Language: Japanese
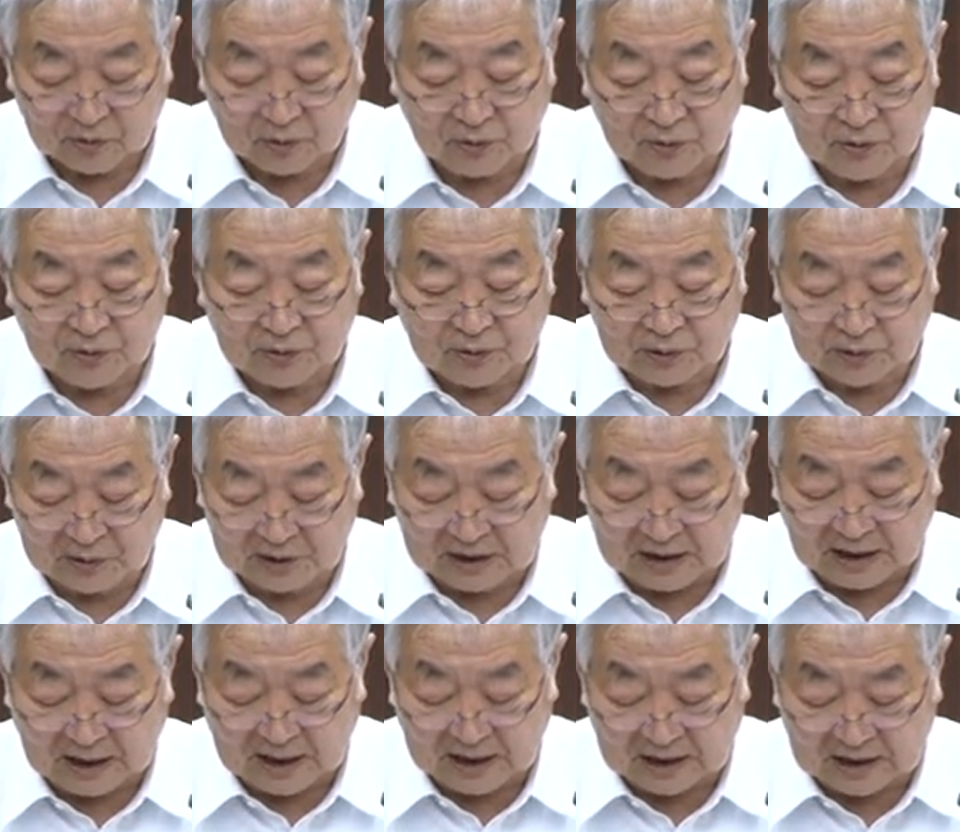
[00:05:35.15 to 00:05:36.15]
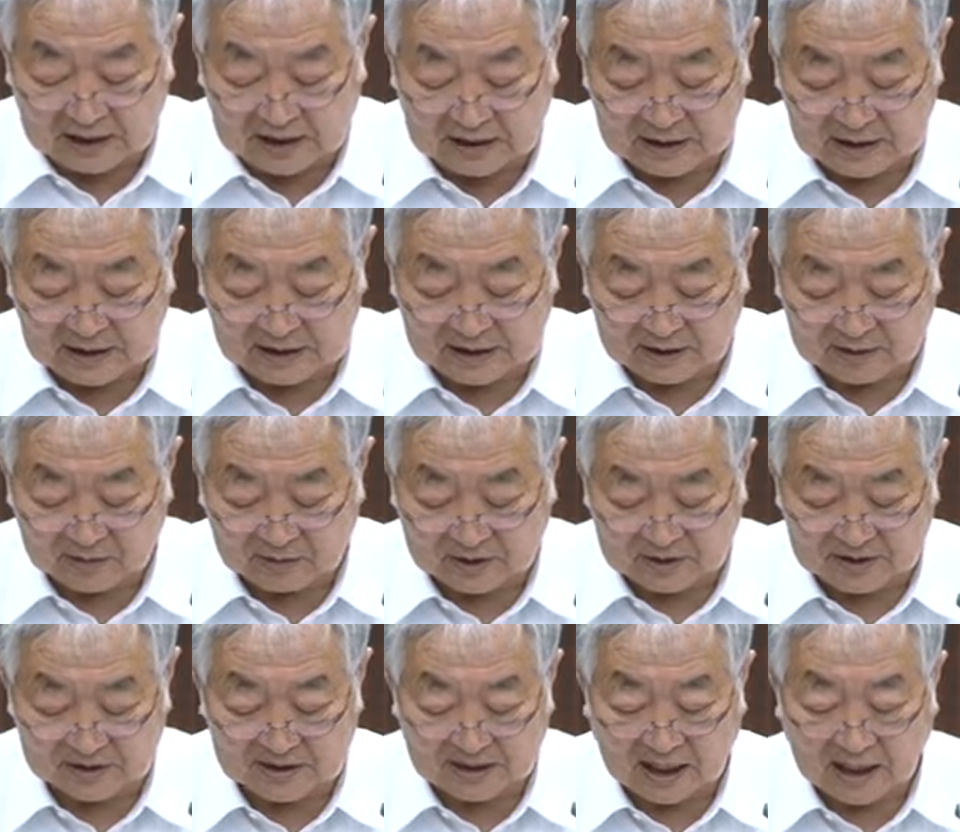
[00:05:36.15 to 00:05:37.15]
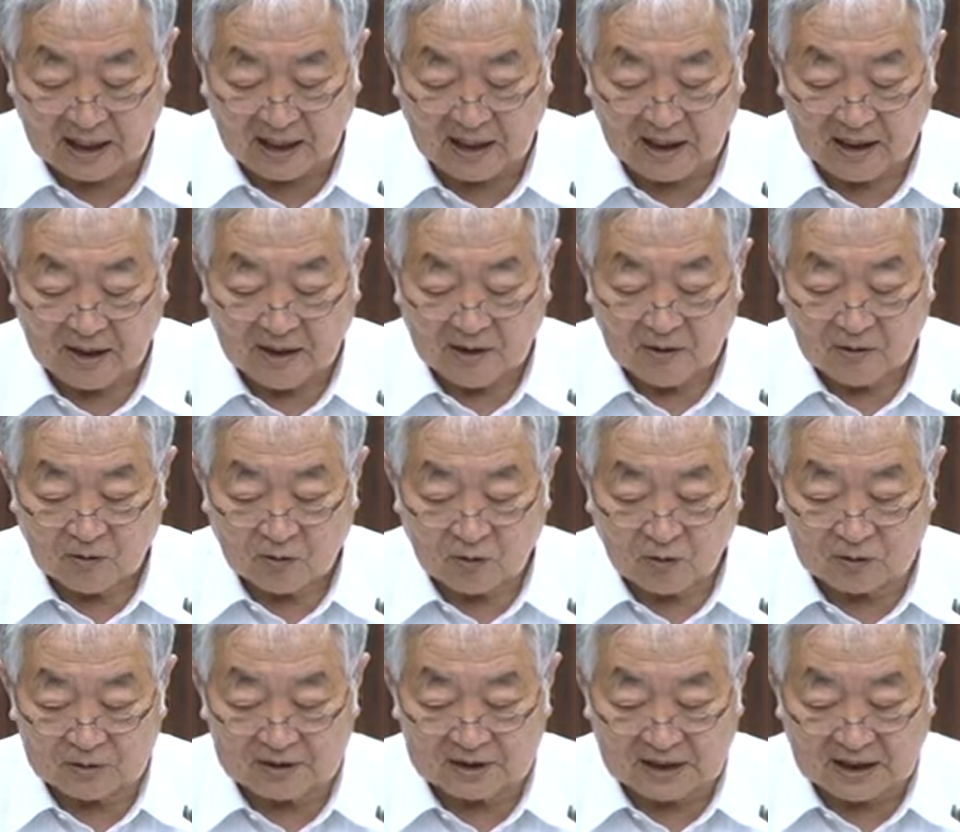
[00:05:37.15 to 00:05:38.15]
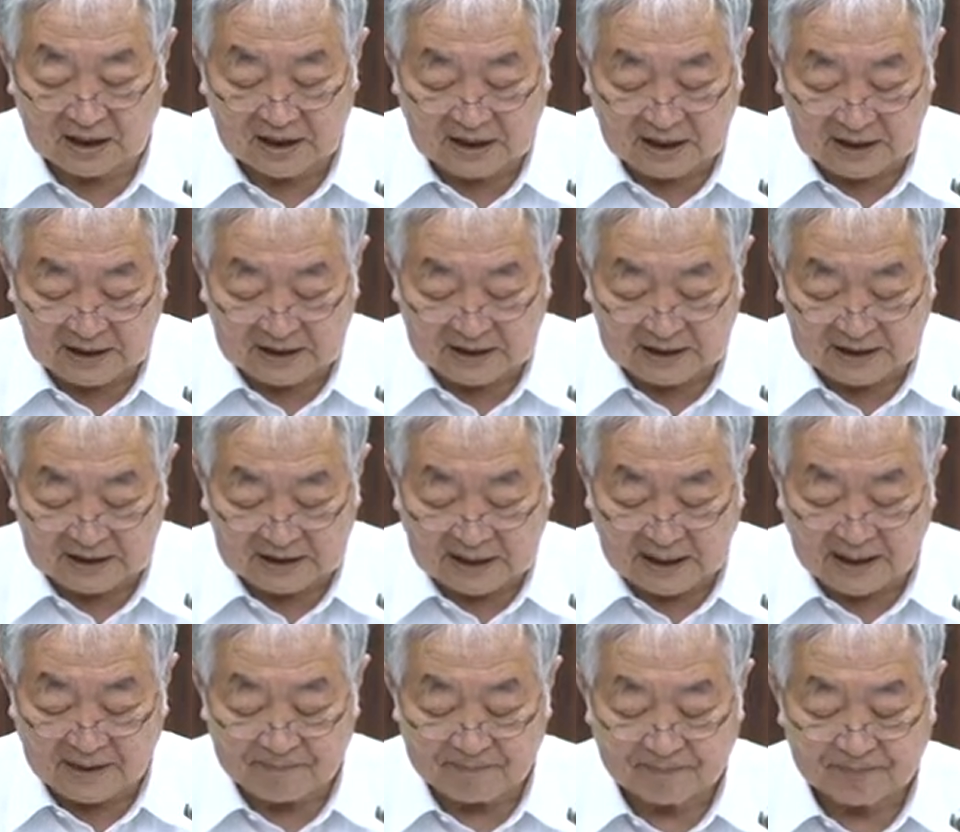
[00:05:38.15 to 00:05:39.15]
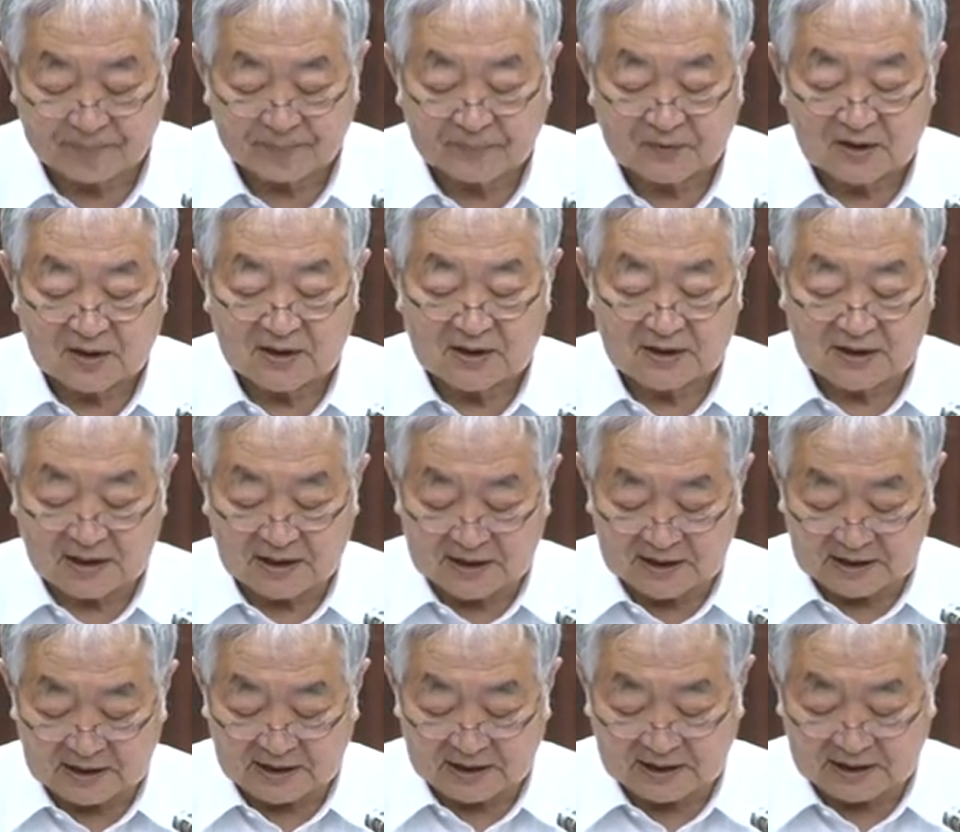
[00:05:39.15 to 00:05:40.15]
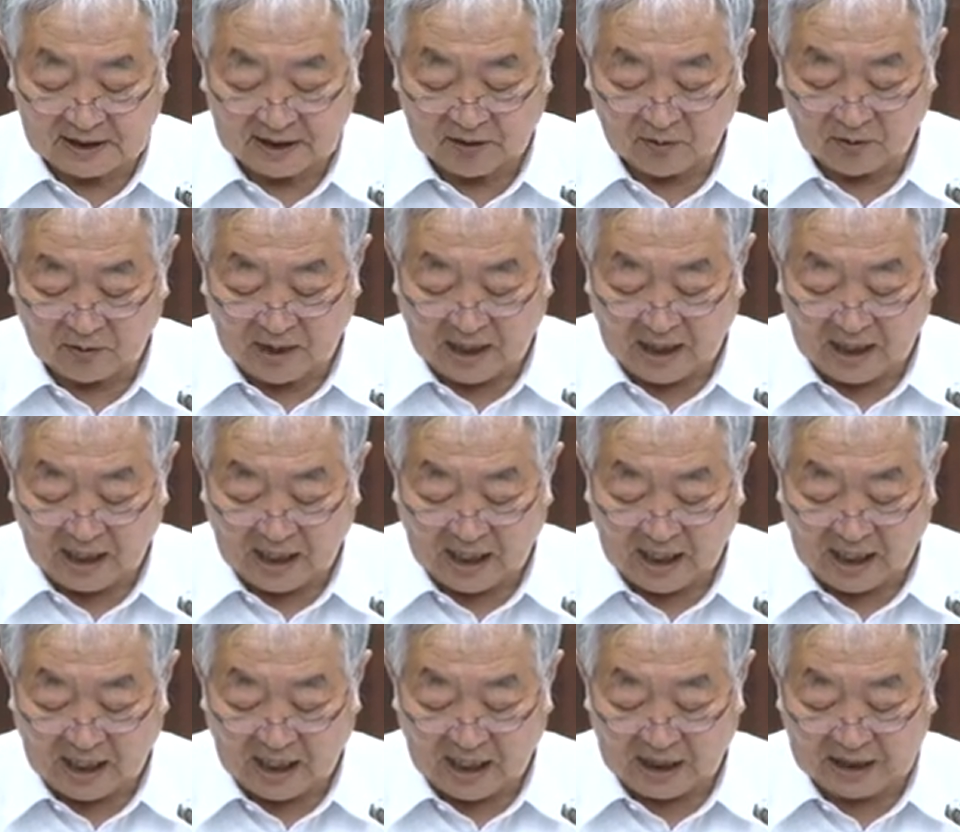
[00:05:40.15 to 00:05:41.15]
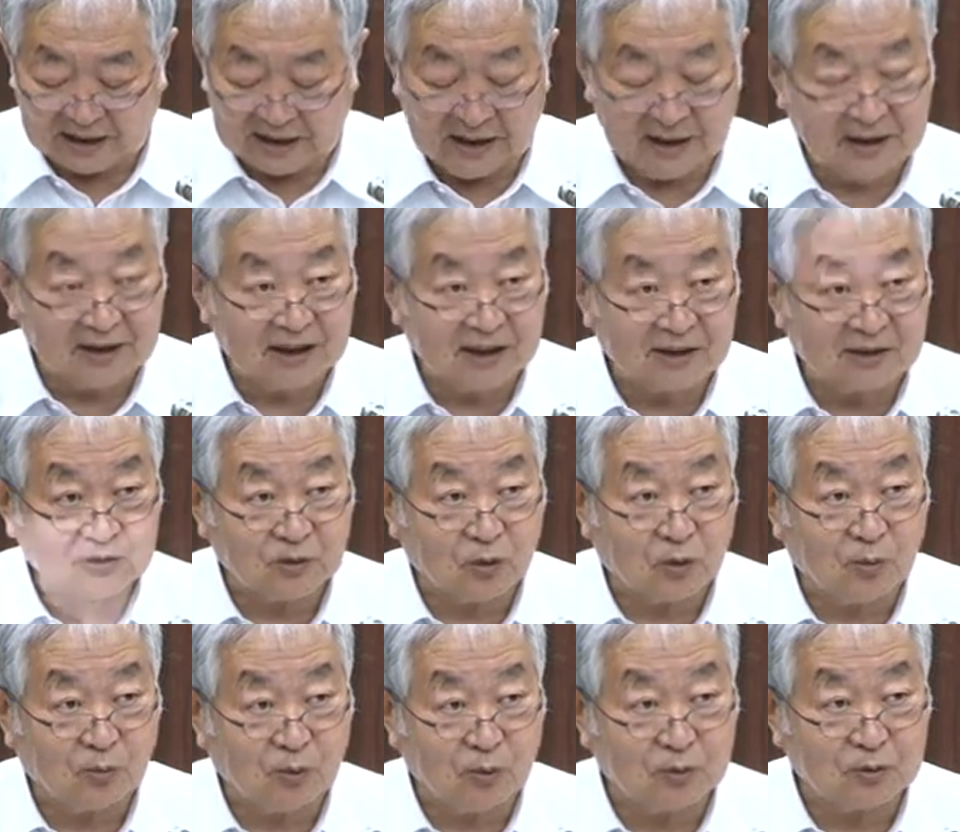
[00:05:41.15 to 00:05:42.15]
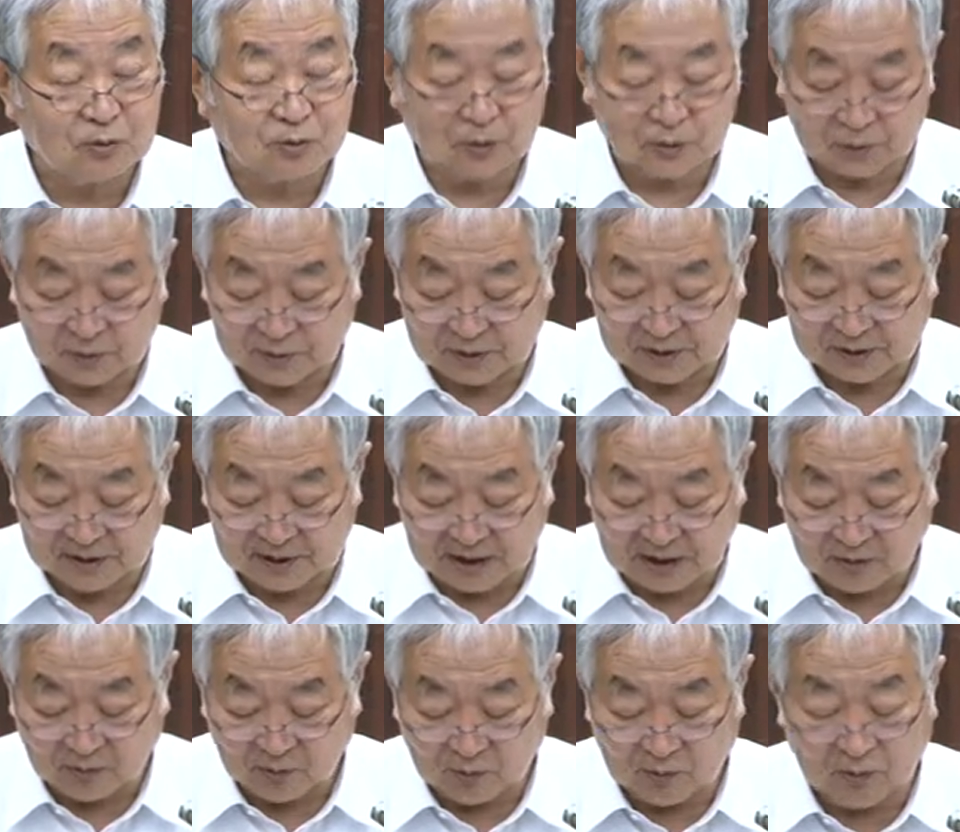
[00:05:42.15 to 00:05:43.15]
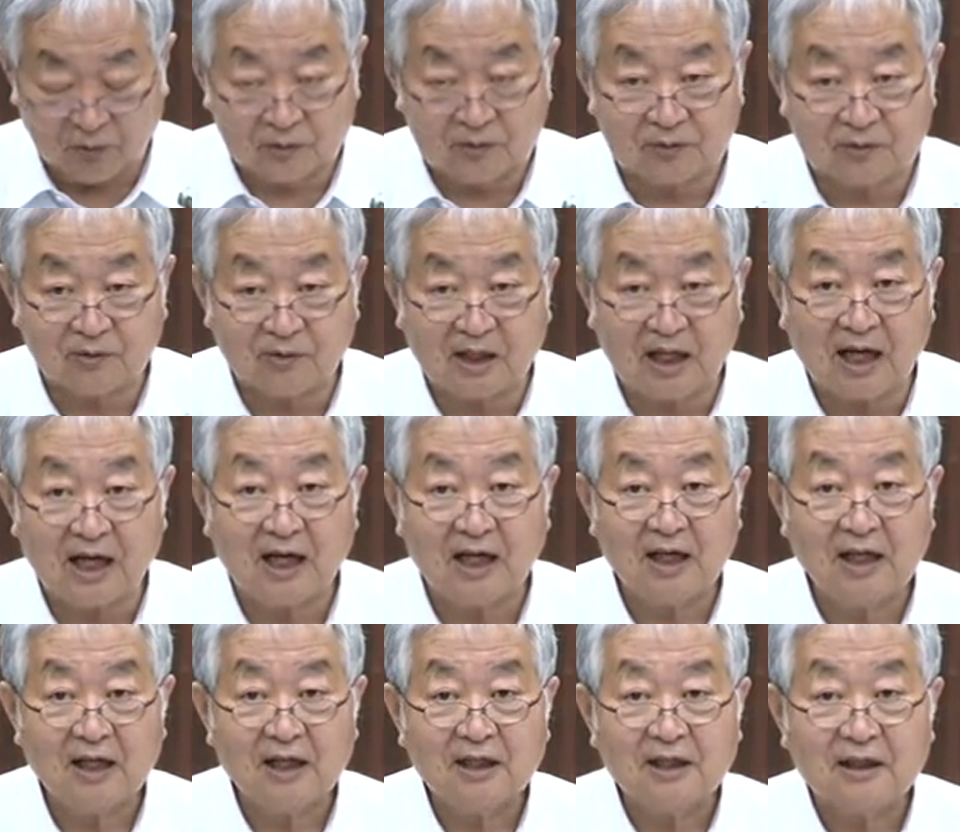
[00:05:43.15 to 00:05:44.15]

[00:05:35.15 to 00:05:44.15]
というふうに考えていたのですが国際会議で指摘されたのはありえないと思うことすら起こるのが